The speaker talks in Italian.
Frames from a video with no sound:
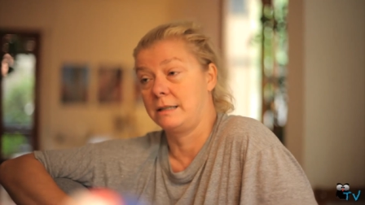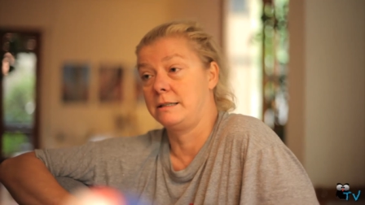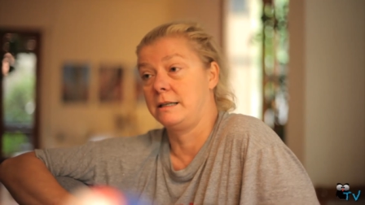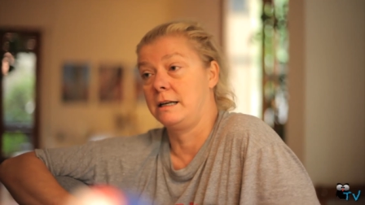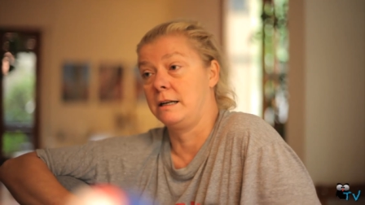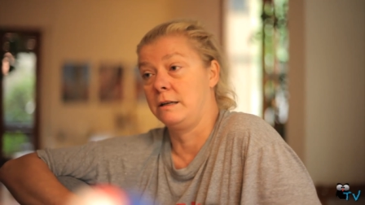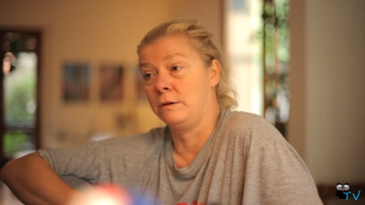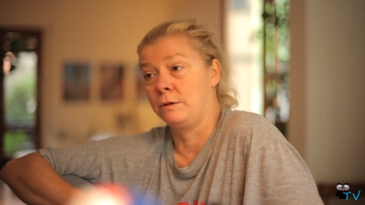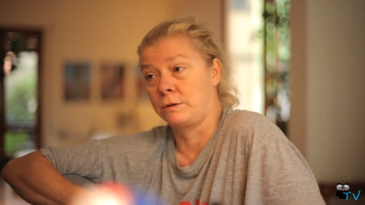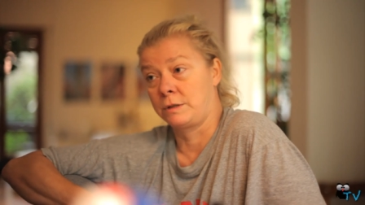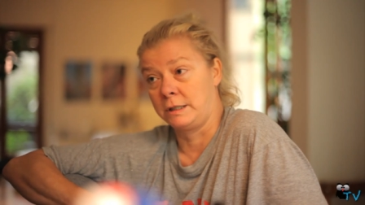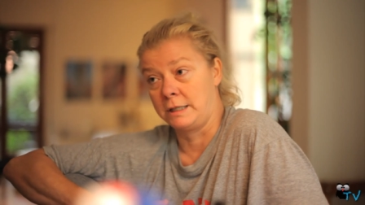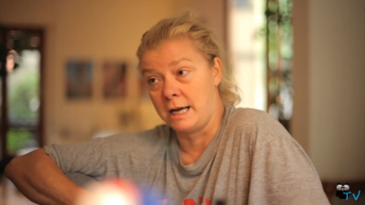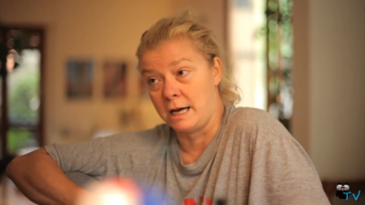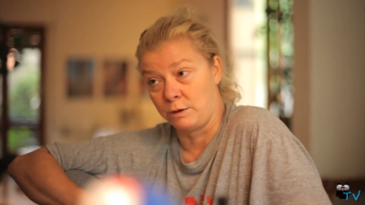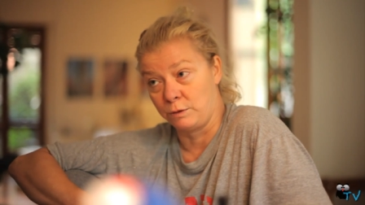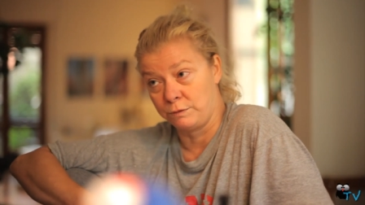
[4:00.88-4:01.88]
della
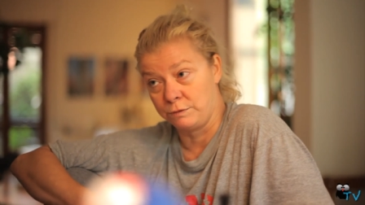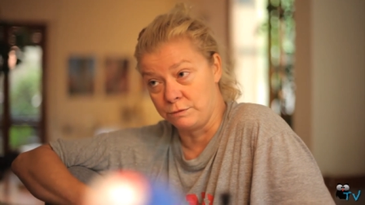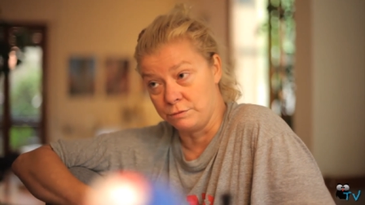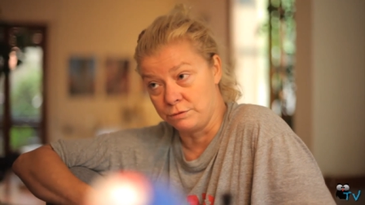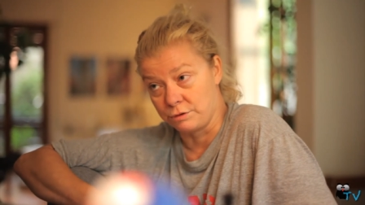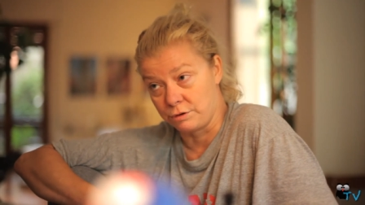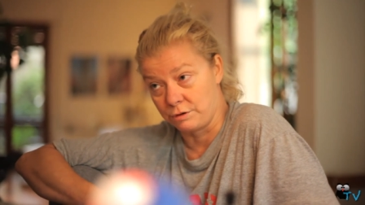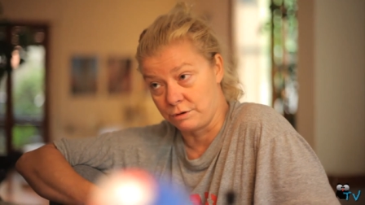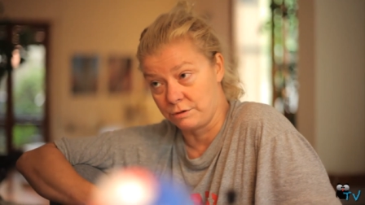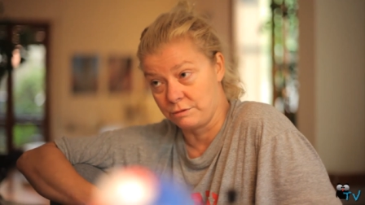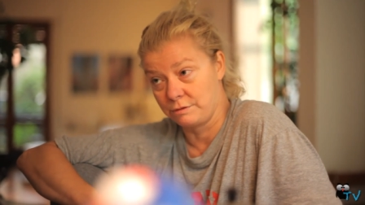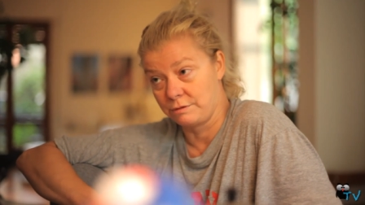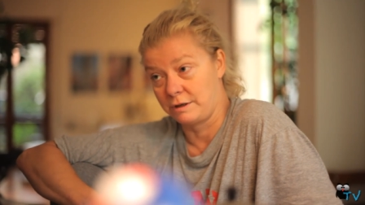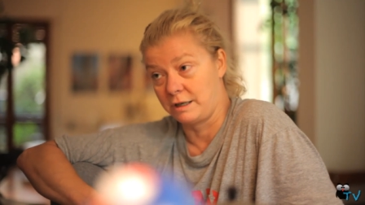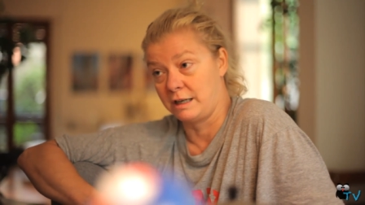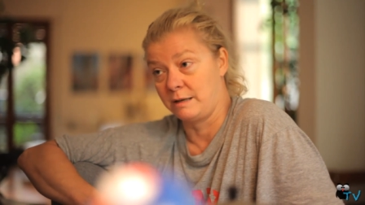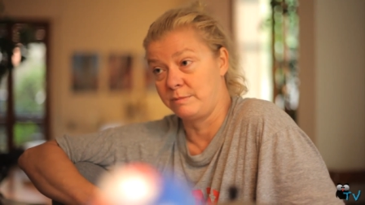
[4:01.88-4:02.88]
Loredano Furno,
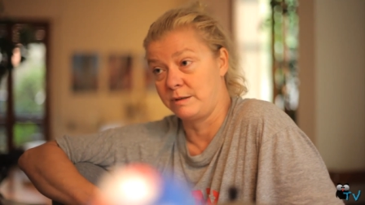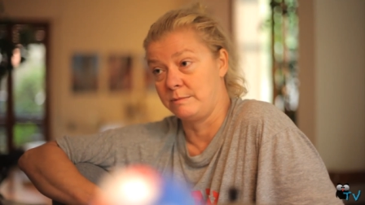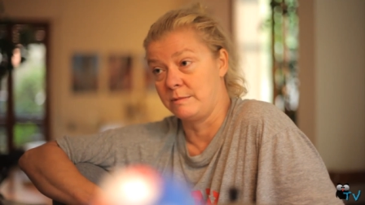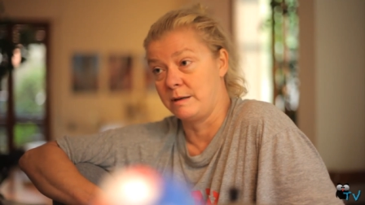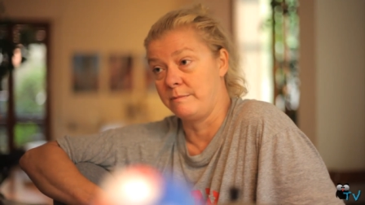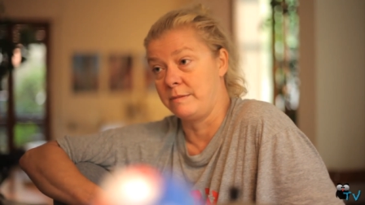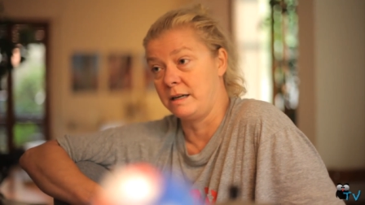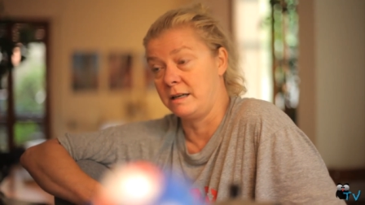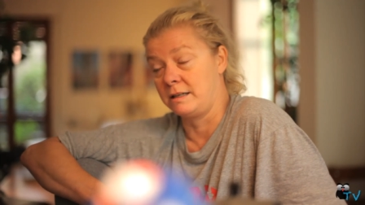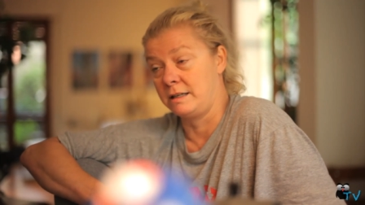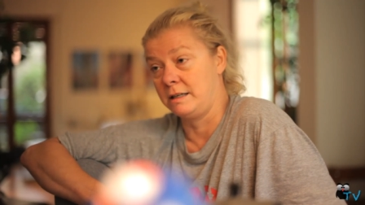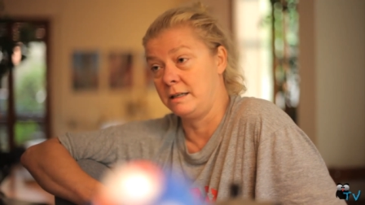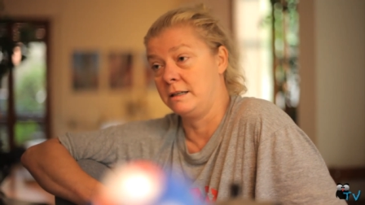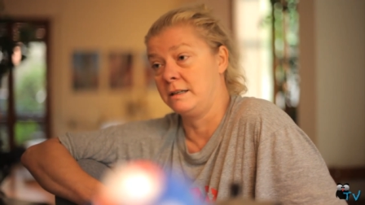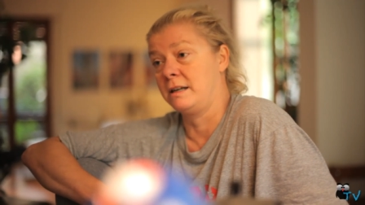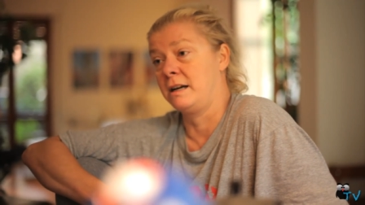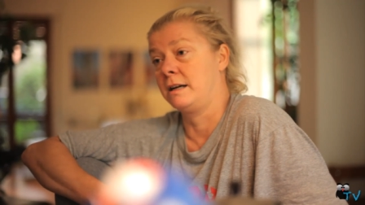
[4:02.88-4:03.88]
che è la prima
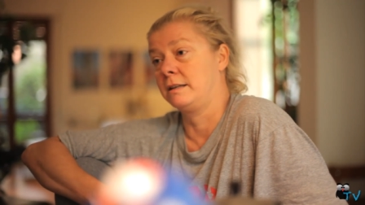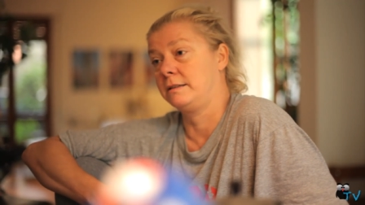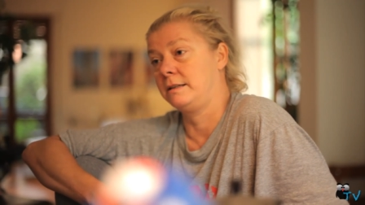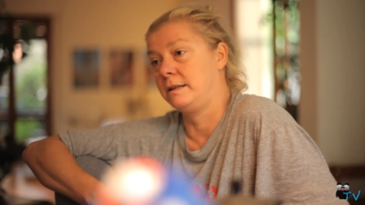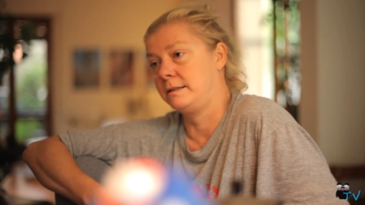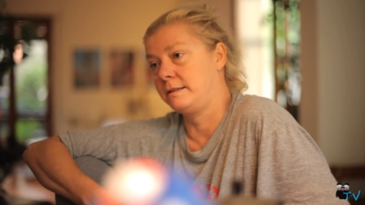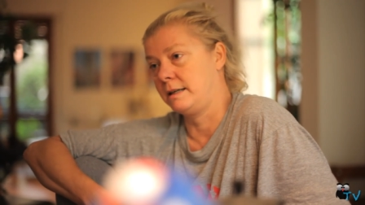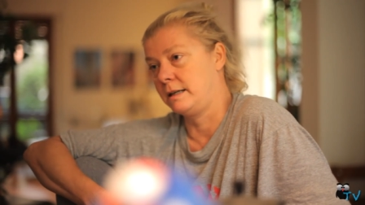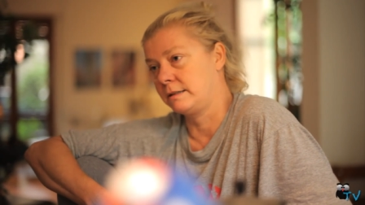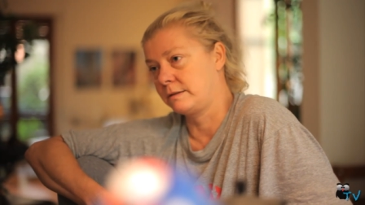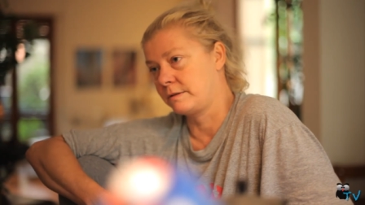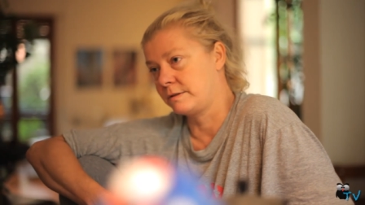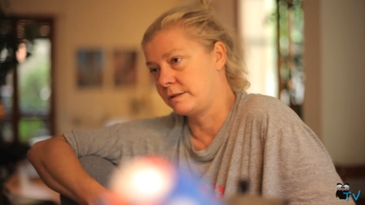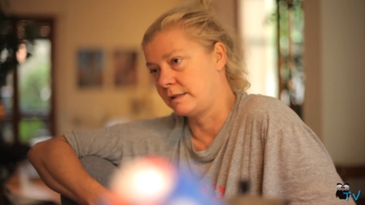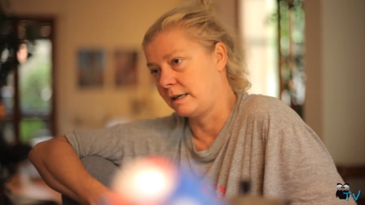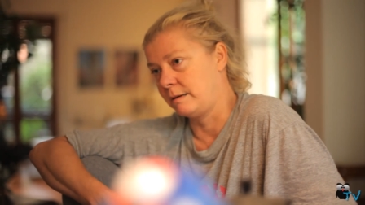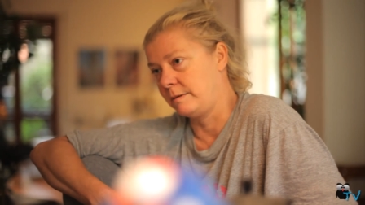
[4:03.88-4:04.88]
ballerina del
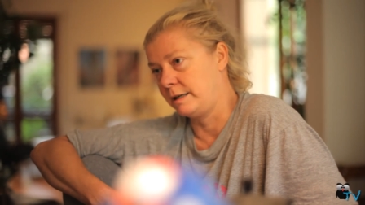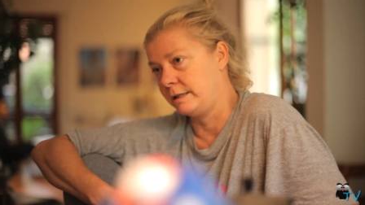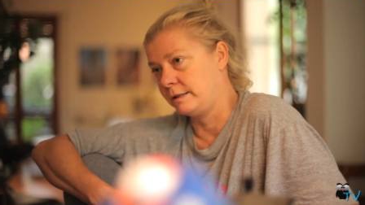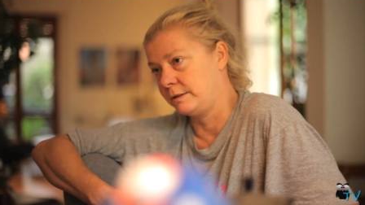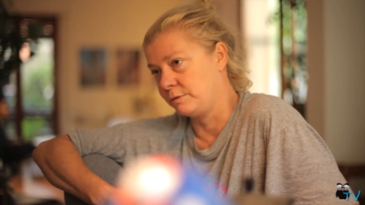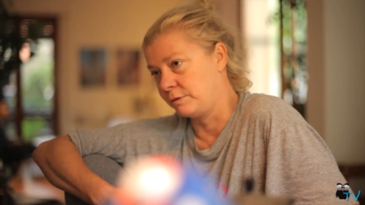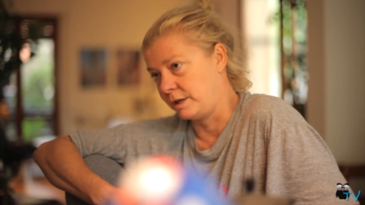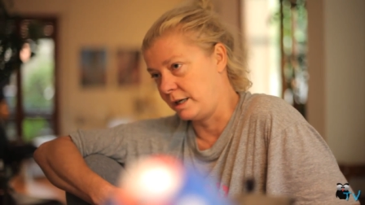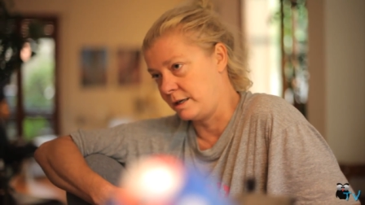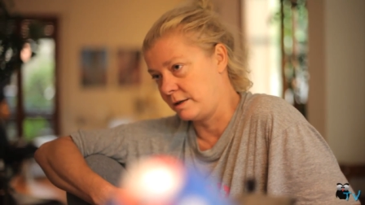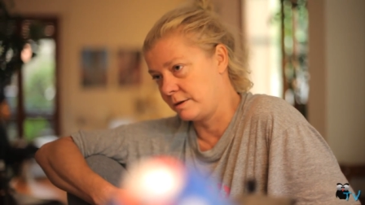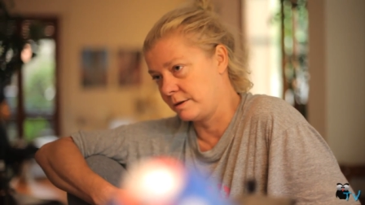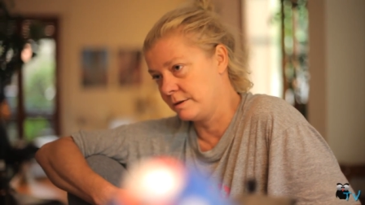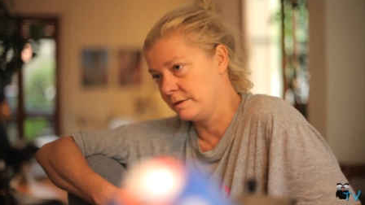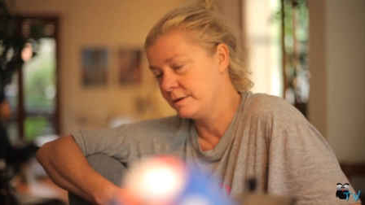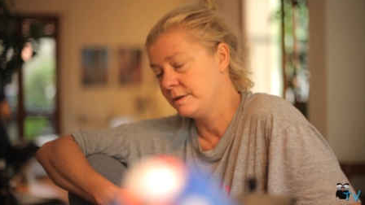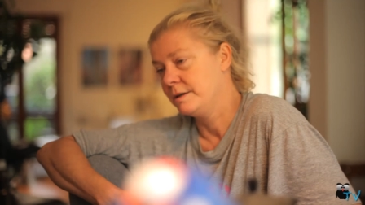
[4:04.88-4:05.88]
Teatro Stabile di
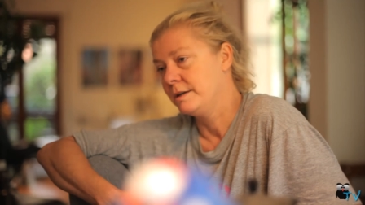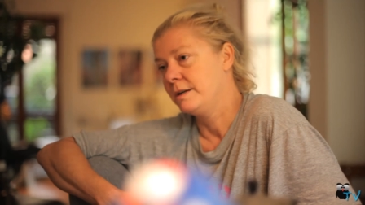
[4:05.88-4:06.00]
Torino,